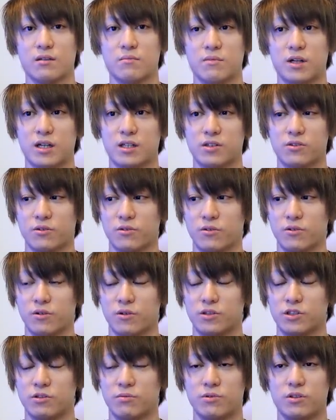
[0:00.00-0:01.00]
まあそ
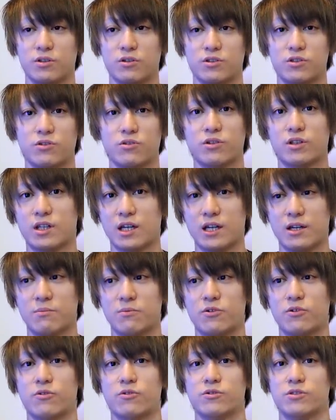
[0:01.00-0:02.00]
の自分の状態
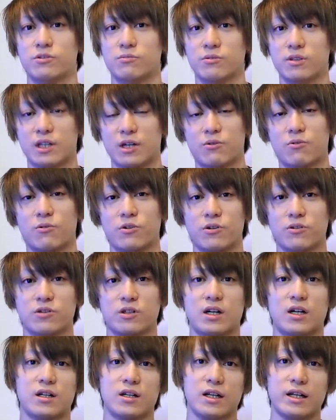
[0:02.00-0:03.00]
も自分でこうよく
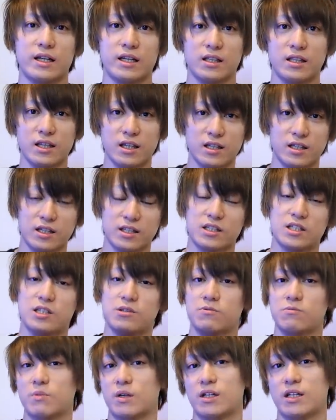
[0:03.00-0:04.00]
考えて、で、
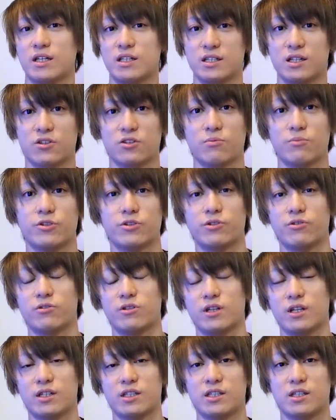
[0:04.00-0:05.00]
チームマネージャーとも相
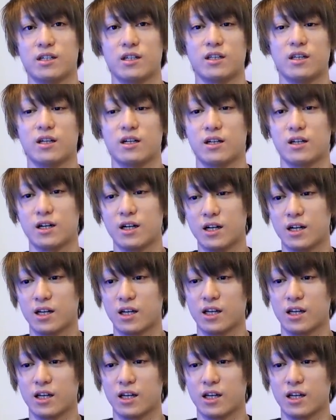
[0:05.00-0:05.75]
談した結果、